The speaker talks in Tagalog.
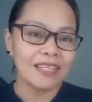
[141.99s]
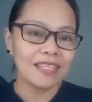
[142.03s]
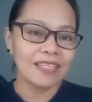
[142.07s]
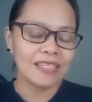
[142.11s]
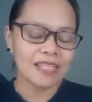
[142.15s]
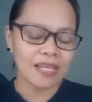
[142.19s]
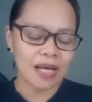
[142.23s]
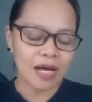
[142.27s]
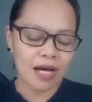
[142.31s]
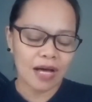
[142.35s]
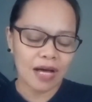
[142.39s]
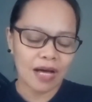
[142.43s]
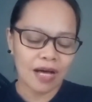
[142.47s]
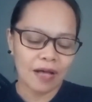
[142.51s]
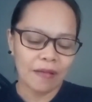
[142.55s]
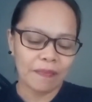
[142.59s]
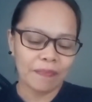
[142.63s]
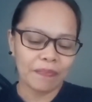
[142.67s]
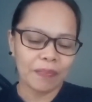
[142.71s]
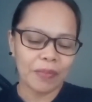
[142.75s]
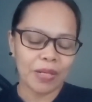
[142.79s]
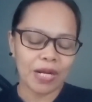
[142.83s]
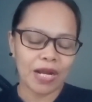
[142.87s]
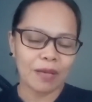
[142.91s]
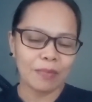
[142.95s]
Sa, uh,
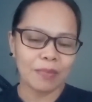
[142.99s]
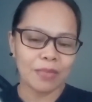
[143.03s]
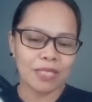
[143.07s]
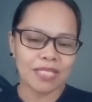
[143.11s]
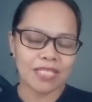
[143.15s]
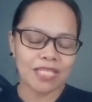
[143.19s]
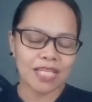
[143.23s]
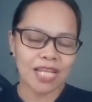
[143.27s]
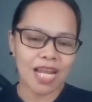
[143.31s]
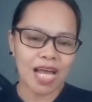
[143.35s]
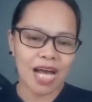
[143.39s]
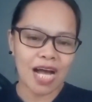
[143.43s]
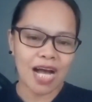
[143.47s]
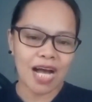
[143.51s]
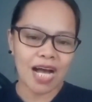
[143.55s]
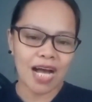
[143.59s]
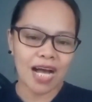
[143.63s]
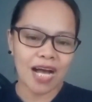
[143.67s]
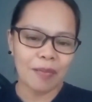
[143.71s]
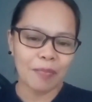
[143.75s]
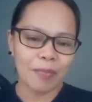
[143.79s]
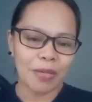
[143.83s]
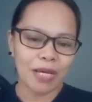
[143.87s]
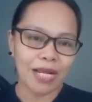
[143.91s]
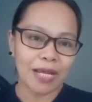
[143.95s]
marami
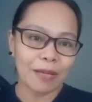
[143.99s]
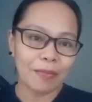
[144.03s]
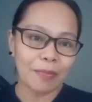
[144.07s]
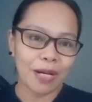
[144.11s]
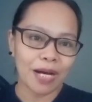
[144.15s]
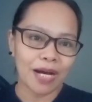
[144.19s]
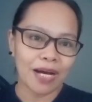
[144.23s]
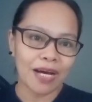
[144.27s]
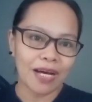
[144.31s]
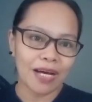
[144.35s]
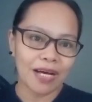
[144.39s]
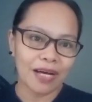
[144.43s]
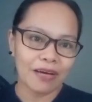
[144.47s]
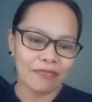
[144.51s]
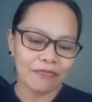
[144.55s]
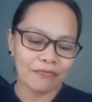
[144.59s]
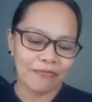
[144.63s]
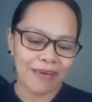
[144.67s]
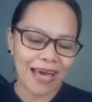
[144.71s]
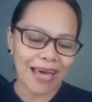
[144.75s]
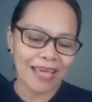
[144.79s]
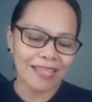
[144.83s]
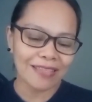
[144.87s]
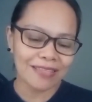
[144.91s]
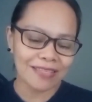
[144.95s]
silang ma- mga
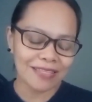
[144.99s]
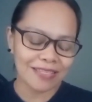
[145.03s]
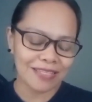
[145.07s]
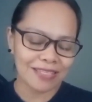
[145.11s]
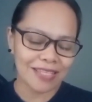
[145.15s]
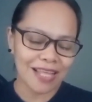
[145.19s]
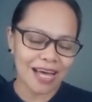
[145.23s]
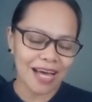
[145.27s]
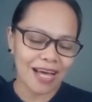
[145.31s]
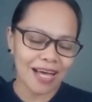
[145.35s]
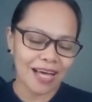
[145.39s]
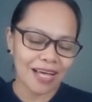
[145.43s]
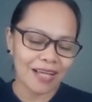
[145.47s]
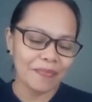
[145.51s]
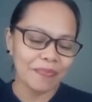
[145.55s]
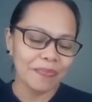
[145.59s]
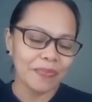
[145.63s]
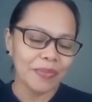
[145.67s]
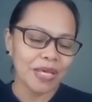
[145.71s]
fans na